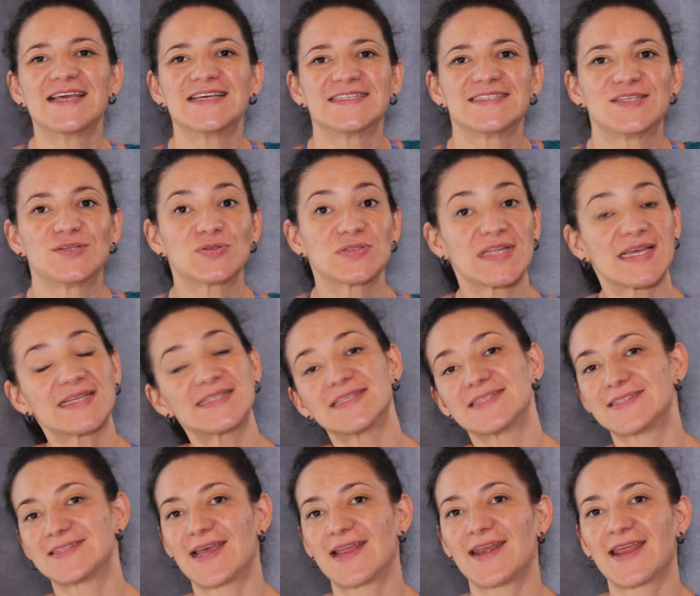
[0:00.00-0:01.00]
Si ustedes
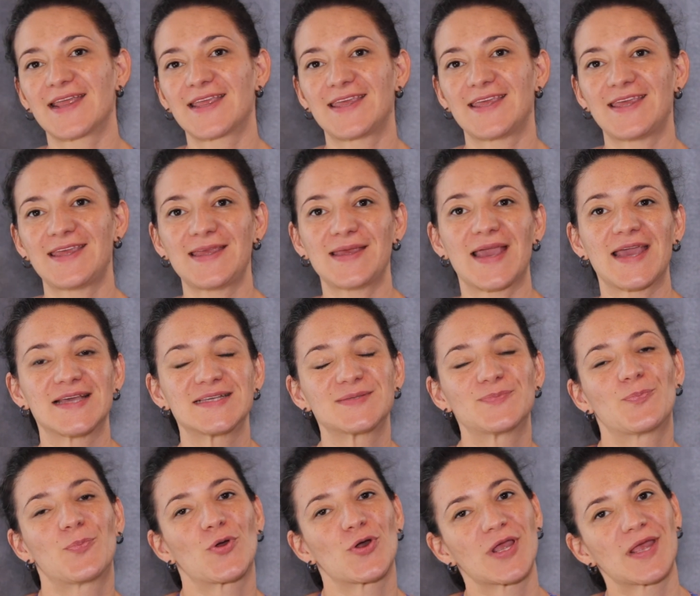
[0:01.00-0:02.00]
están aquí es
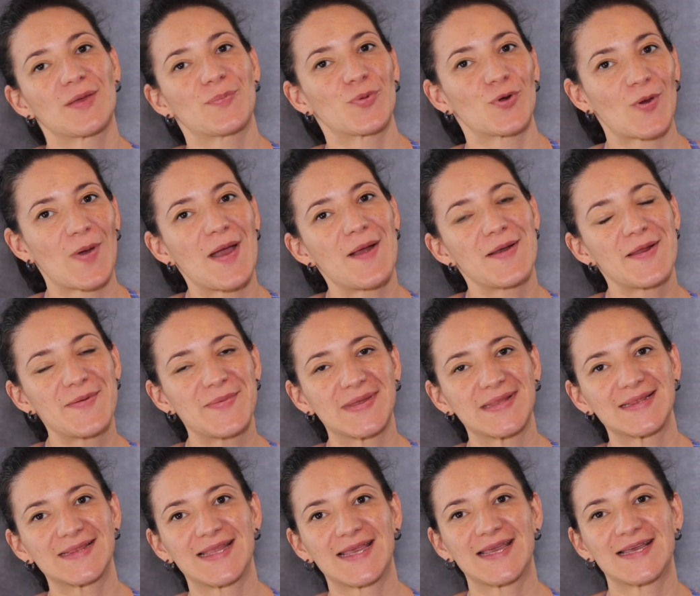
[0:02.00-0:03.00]
porque
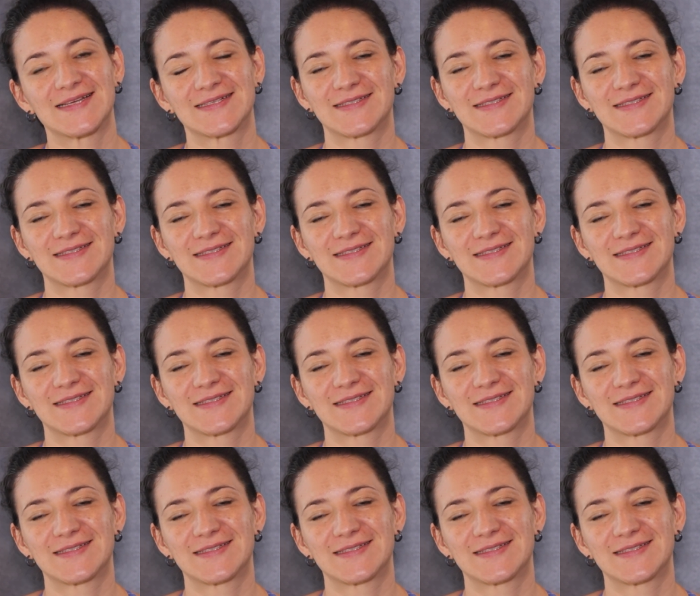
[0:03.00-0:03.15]
probablemente